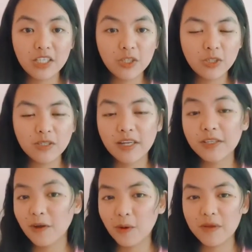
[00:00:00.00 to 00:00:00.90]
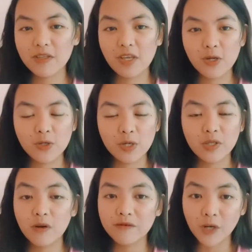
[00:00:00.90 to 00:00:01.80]
digital
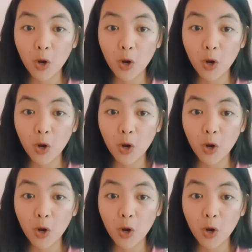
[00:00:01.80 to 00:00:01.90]
documentation of